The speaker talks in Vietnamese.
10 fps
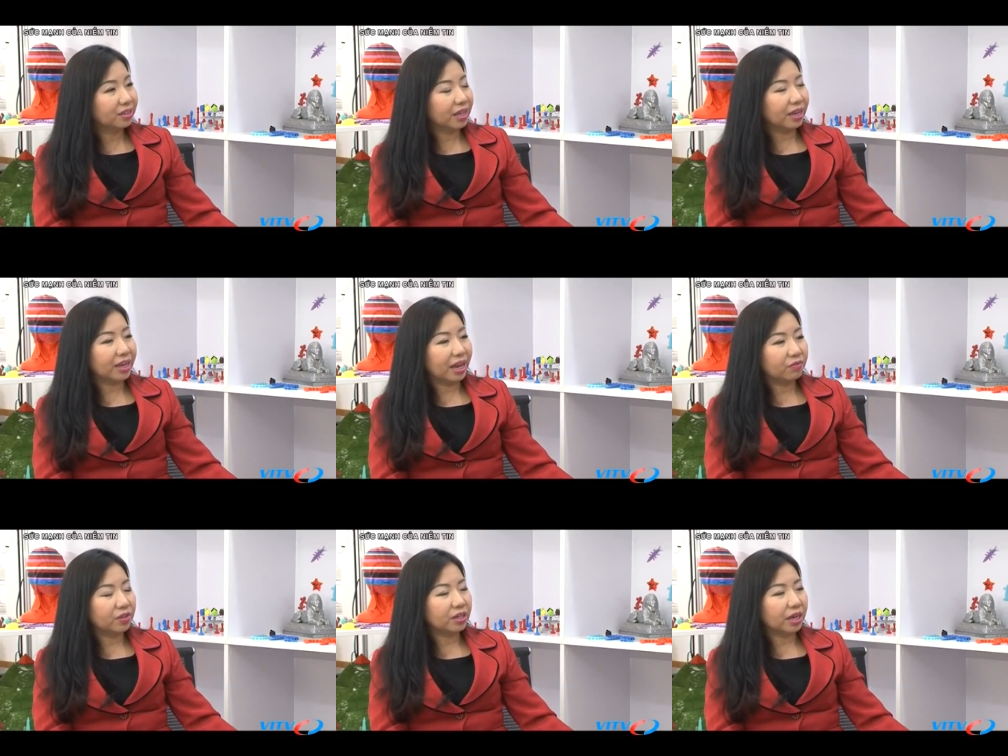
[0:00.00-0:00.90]
kể cả
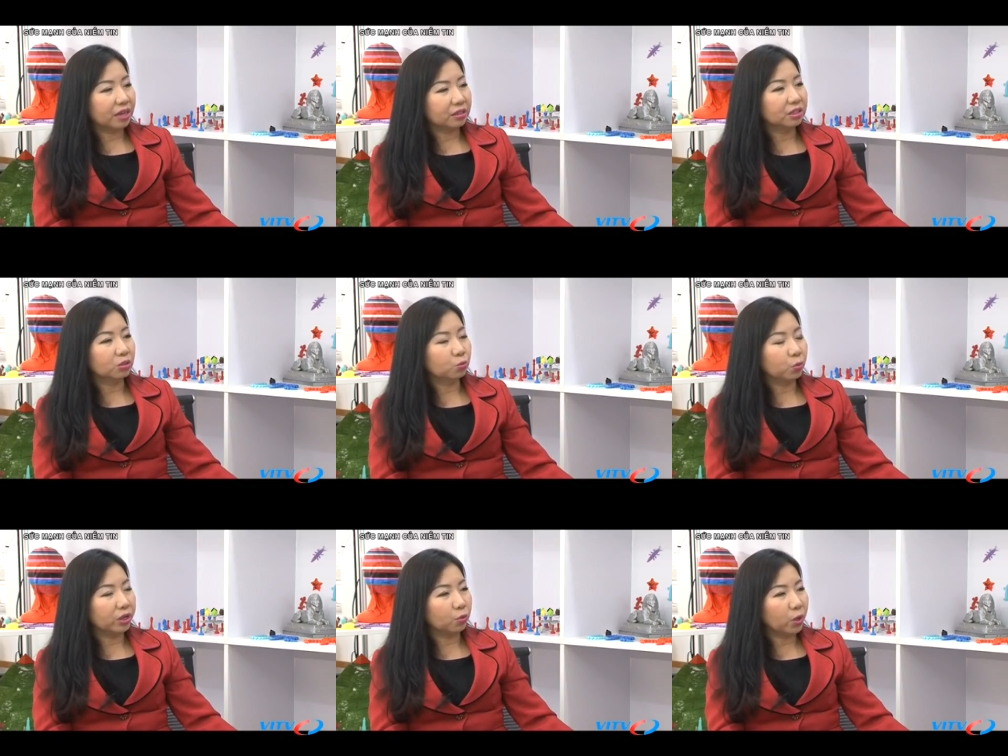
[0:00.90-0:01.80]
việc là được
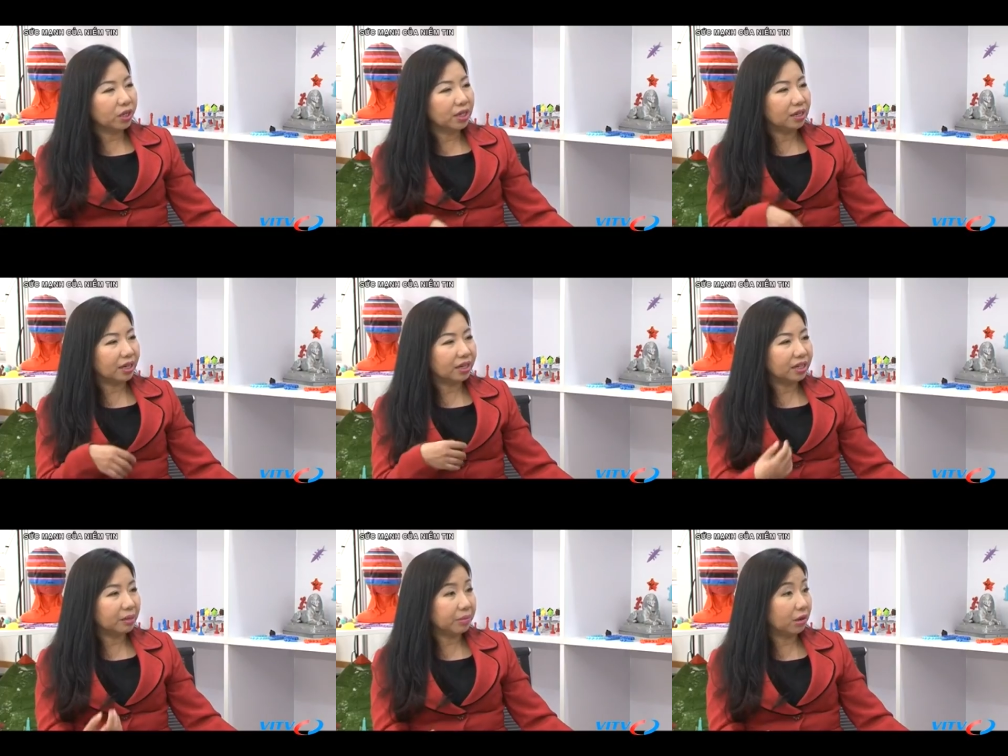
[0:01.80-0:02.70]
quyền quyết định là
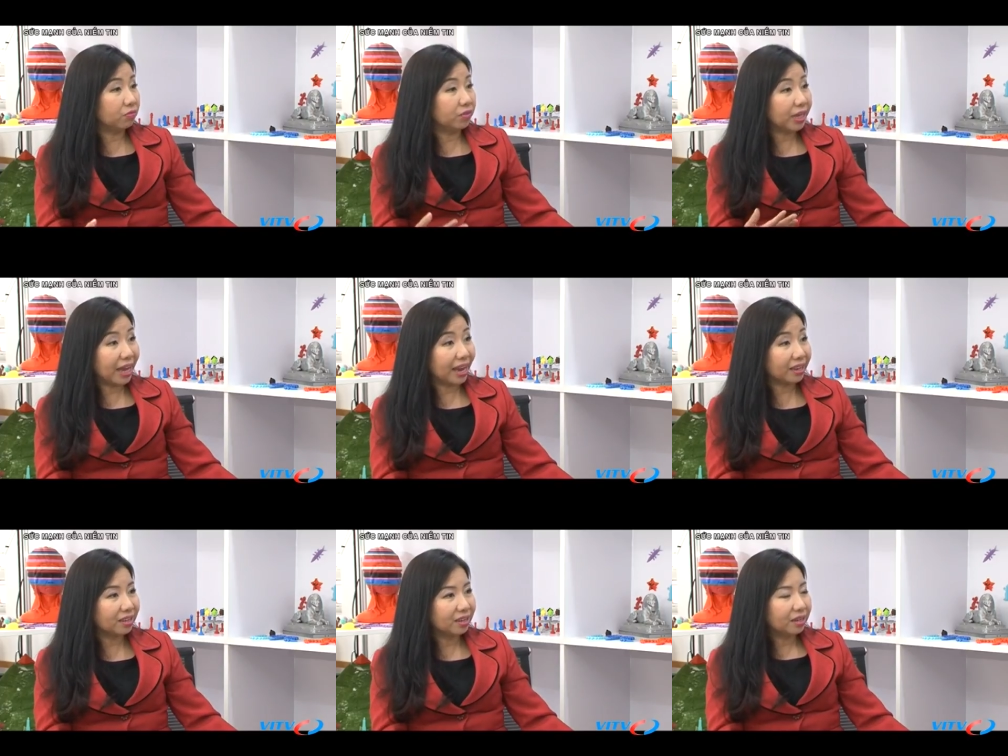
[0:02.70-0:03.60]
ký hợp đồng với ai